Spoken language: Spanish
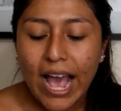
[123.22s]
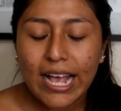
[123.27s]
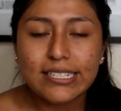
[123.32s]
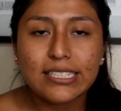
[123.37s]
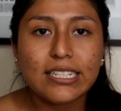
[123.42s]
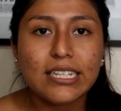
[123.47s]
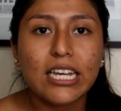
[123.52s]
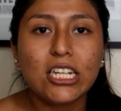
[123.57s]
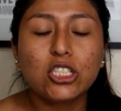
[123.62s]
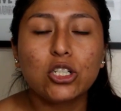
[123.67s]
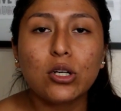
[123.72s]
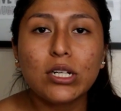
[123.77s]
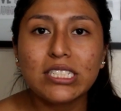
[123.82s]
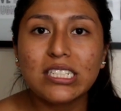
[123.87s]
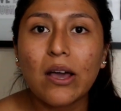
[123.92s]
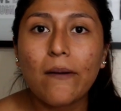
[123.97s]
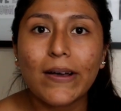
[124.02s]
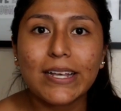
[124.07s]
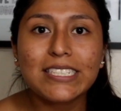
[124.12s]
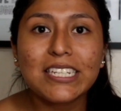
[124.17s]
así que yo
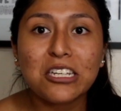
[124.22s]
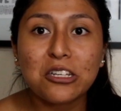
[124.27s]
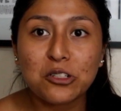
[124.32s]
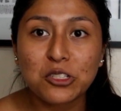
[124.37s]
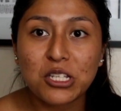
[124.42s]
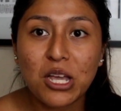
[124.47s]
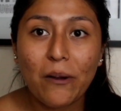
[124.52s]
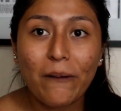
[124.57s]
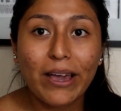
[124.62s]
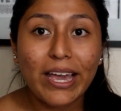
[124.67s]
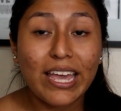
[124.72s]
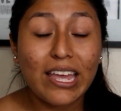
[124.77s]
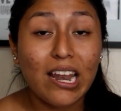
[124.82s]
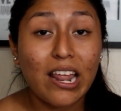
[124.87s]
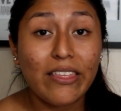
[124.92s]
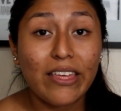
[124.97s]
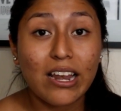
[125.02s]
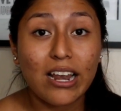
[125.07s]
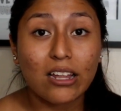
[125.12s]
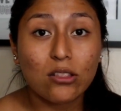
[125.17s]
esa base que usaba
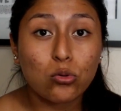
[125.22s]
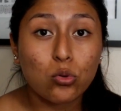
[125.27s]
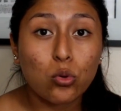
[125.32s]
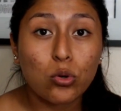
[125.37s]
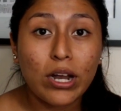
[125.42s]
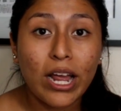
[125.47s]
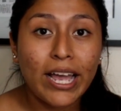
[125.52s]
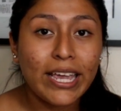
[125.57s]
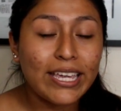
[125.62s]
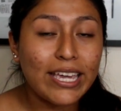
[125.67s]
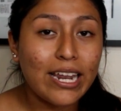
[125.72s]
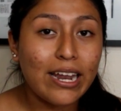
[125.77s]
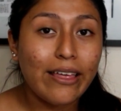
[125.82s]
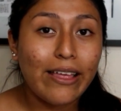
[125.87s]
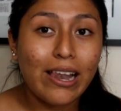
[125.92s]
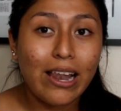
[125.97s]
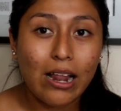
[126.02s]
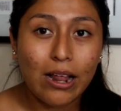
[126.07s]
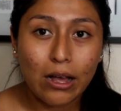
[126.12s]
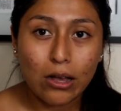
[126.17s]
era de Natura y
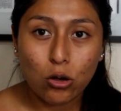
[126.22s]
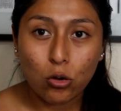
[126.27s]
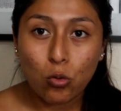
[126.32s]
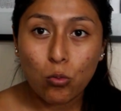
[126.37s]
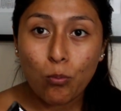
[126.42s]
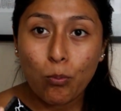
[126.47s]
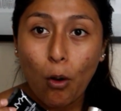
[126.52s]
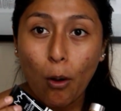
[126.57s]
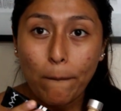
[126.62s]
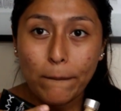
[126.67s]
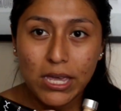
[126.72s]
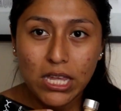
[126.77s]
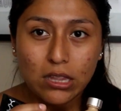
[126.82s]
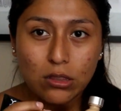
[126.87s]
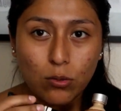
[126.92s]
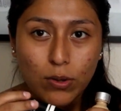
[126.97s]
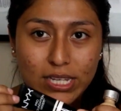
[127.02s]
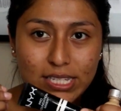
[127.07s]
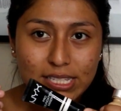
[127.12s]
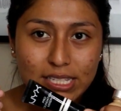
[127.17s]
era de un
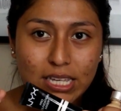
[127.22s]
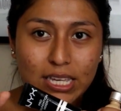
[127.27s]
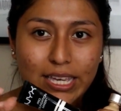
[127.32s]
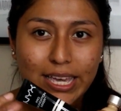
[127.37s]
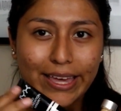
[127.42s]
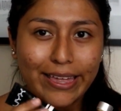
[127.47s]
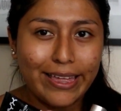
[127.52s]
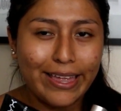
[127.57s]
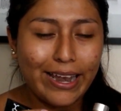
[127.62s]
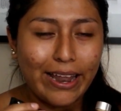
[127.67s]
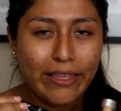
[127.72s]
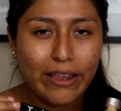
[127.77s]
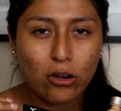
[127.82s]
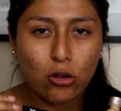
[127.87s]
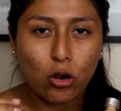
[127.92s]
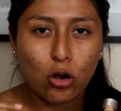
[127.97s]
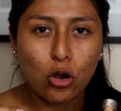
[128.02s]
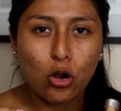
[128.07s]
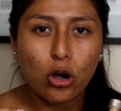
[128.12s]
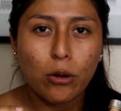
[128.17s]
pomito así que era del
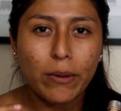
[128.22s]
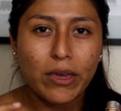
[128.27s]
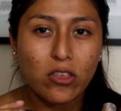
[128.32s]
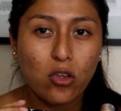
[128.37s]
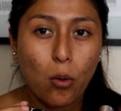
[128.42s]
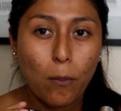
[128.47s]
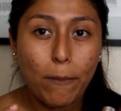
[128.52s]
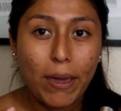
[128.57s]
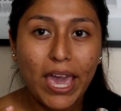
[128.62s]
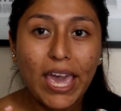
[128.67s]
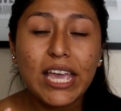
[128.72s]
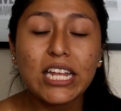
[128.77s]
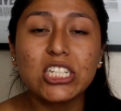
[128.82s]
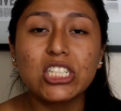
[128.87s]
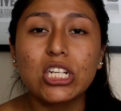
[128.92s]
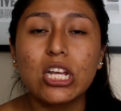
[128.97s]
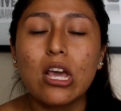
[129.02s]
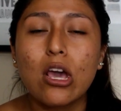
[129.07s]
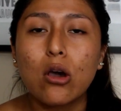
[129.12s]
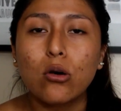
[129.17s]
color medio
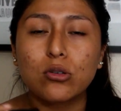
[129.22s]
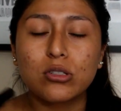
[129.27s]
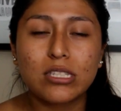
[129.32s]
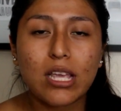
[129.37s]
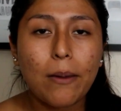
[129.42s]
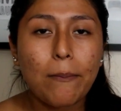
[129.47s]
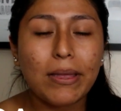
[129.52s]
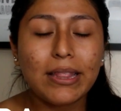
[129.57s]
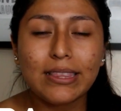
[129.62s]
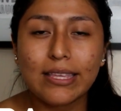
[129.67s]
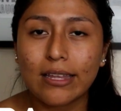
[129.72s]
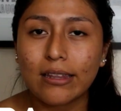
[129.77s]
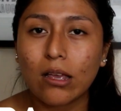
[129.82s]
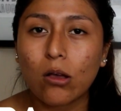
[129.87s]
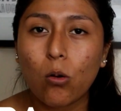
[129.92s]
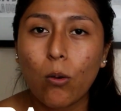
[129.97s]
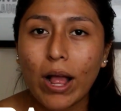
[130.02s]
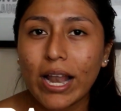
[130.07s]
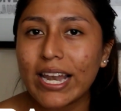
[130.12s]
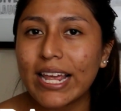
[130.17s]
beige ustedes me
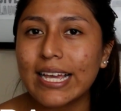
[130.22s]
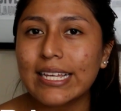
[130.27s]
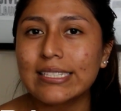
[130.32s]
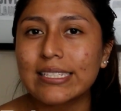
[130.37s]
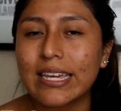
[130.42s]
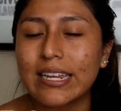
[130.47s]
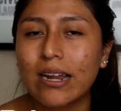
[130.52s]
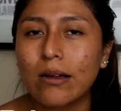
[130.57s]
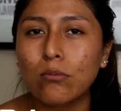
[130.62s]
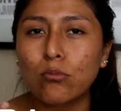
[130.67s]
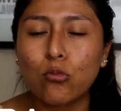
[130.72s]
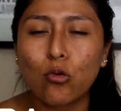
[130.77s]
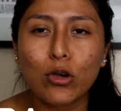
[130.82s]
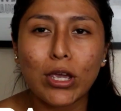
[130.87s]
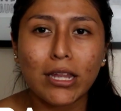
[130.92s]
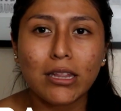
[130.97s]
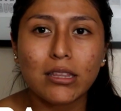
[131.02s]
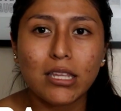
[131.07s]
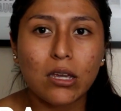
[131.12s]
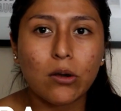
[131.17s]
entienden cuál es, era
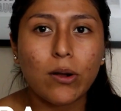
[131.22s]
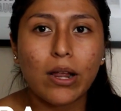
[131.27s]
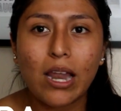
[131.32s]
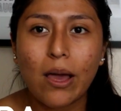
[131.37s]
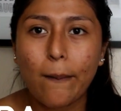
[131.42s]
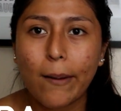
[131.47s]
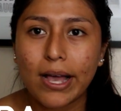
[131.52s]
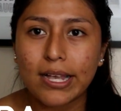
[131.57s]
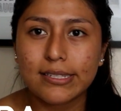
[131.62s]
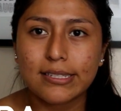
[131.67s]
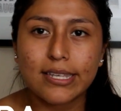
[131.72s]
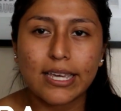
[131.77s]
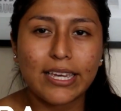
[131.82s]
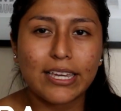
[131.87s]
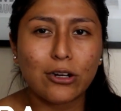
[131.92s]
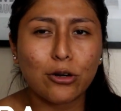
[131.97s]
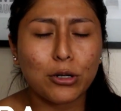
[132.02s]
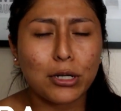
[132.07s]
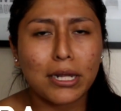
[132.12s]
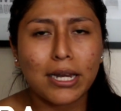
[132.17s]
muy antigua la base y
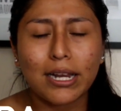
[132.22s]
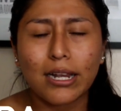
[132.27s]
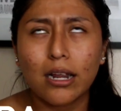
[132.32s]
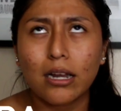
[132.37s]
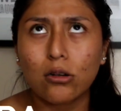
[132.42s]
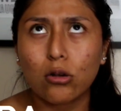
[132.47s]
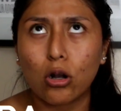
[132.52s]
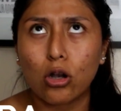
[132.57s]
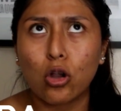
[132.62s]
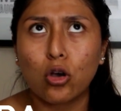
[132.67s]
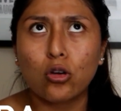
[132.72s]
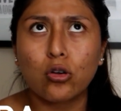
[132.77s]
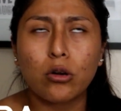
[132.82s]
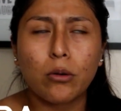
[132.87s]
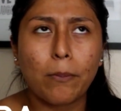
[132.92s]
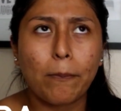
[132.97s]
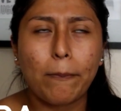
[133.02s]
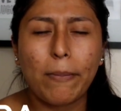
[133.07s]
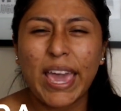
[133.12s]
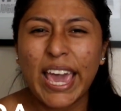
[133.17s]
creo que era en el
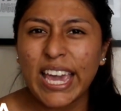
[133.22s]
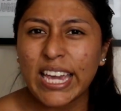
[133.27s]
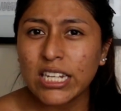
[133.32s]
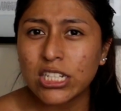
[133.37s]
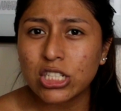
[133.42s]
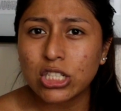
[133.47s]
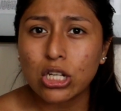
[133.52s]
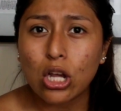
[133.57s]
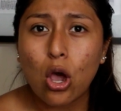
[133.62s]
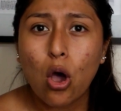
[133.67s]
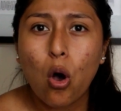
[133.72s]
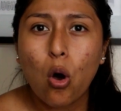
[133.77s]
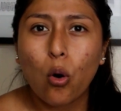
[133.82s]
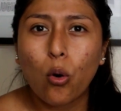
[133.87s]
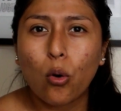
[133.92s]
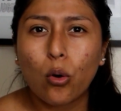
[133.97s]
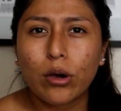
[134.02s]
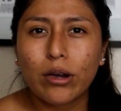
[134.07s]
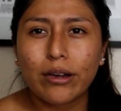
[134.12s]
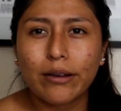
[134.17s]
color beige
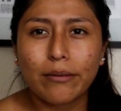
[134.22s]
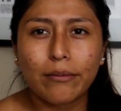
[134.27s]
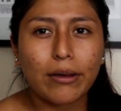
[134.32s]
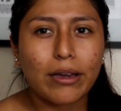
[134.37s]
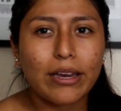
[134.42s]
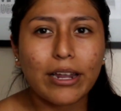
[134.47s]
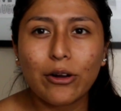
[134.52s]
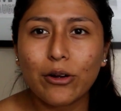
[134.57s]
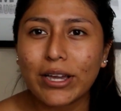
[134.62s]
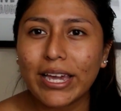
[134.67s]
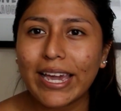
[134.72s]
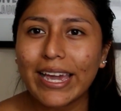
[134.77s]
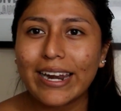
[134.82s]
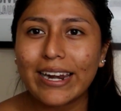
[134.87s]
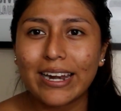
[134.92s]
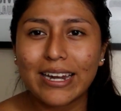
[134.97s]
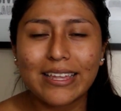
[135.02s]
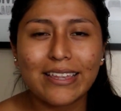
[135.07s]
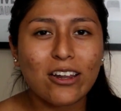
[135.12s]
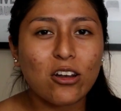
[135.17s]
o creo que en
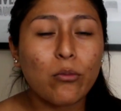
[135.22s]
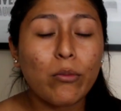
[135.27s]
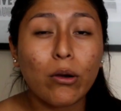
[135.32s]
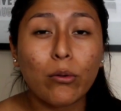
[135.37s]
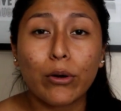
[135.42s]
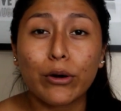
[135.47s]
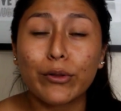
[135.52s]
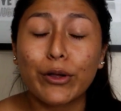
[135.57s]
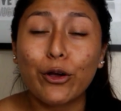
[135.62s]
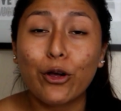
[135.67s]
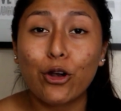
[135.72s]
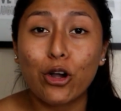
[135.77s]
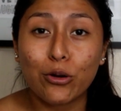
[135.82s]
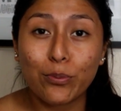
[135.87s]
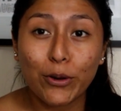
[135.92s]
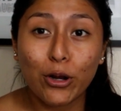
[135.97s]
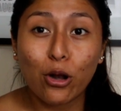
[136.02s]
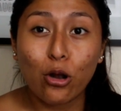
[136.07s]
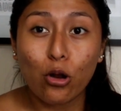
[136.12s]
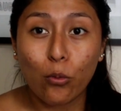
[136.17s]
realidad no me acuerdo el color,
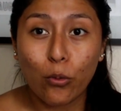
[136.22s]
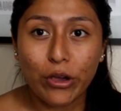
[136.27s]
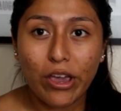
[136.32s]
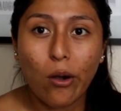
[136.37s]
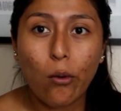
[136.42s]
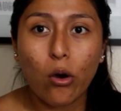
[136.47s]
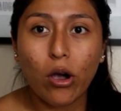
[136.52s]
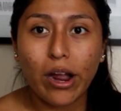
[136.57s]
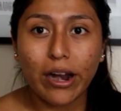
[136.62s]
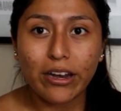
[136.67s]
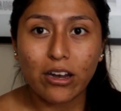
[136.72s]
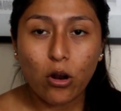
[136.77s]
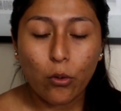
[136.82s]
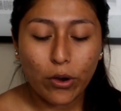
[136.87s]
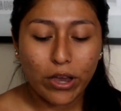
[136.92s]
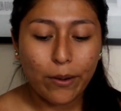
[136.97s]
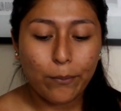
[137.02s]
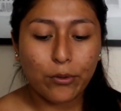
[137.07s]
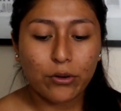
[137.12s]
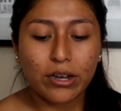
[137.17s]
pero lo voy a buscar y lo
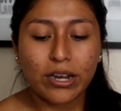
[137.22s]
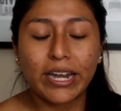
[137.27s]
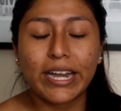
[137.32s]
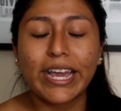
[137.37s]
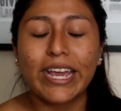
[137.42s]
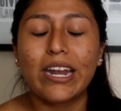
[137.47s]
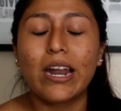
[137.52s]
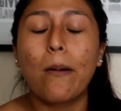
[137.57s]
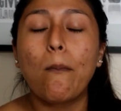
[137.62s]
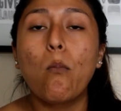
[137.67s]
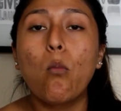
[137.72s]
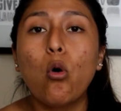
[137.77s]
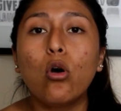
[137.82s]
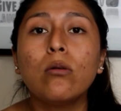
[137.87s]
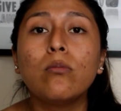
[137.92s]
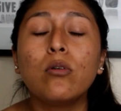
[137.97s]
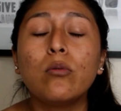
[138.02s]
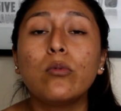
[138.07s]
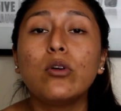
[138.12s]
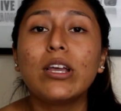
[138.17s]
voy a poner. Era
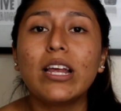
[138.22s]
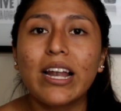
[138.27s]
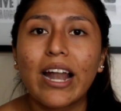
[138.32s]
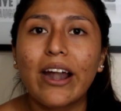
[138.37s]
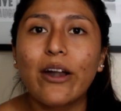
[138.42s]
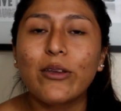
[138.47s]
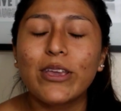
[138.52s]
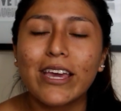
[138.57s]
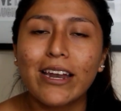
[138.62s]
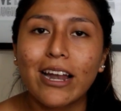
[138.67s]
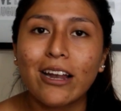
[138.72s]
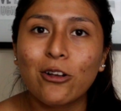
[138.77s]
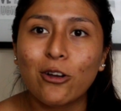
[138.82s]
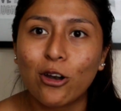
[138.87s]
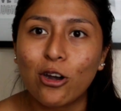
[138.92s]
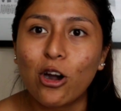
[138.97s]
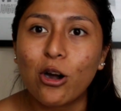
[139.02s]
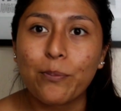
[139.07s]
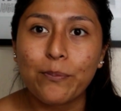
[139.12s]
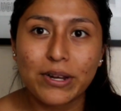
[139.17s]
muy, muy, muy claro y era el
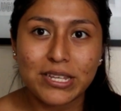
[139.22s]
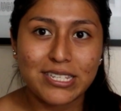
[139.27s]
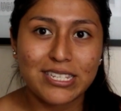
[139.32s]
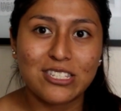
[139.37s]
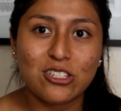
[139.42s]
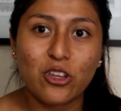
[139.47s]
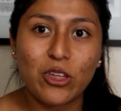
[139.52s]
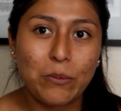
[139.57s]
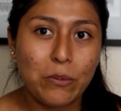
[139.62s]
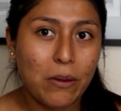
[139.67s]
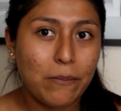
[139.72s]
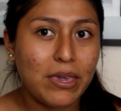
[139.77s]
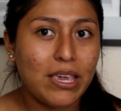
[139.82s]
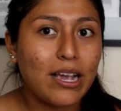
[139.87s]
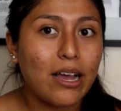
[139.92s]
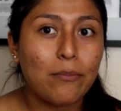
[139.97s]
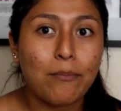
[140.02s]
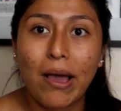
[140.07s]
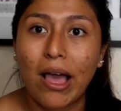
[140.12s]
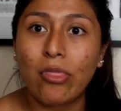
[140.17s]
color preciso de mi
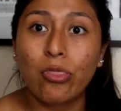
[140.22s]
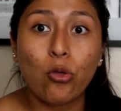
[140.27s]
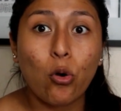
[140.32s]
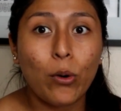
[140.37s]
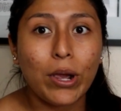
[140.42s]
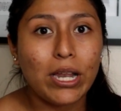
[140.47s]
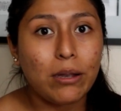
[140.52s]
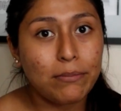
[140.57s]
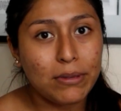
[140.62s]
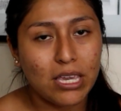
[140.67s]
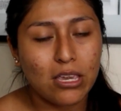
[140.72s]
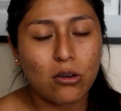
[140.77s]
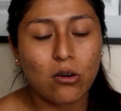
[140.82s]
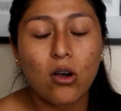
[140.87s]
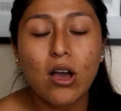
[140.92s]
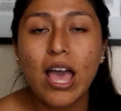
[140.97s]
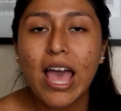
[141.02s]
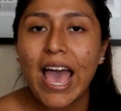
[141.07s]
amiga, más no el mío.